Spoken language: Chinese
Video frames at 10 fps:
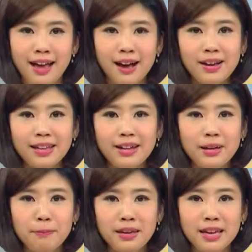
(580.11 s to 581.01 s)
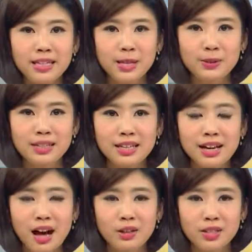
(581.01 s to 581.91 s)
还要看到 NBA 球
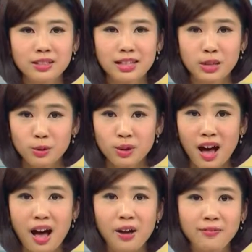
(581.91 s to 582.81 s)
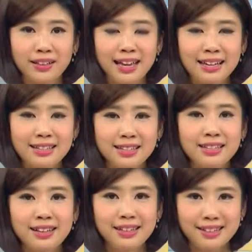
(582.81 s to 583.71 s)
星好小子林书豪访台行
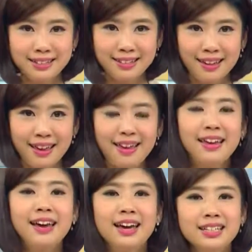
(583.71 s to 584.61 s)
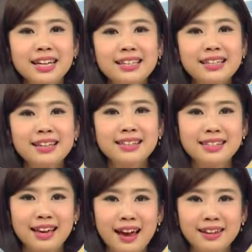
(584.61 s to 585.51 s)
程第四天，这一次跟
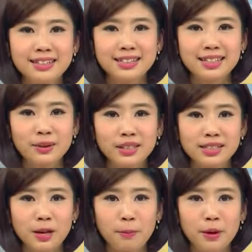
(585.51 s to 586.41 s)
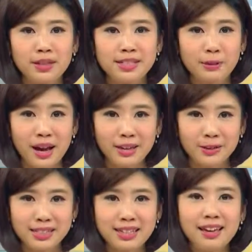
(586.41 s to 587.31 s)
喜憨儿基金会的小朋友一起玩
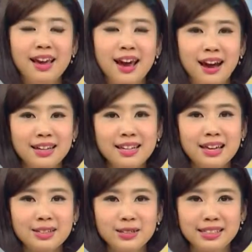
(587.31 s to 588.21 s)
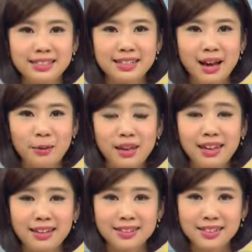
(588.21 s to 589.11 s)
游戏，而且还秀了几下
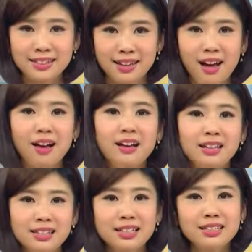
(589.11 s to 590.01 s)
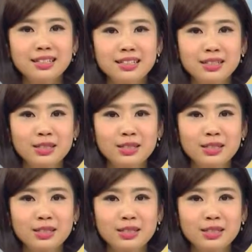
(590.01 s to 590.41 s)
灌篮技巧，甚至